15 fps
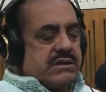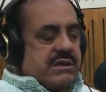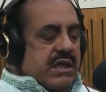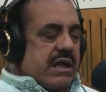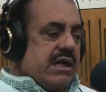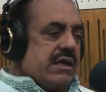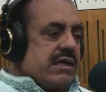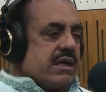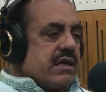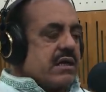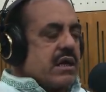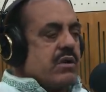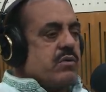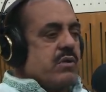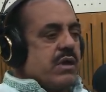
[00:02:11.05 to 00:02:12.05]
সেইটার
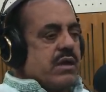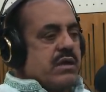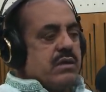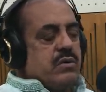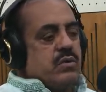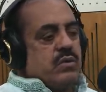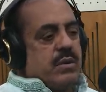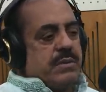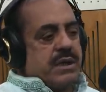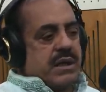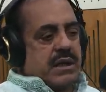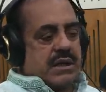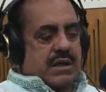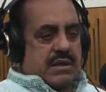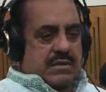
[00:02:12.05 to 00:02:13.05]
কারণেই কিন্তু আমার
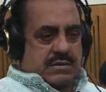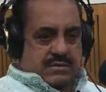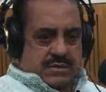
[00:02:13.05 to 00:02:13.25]
একটা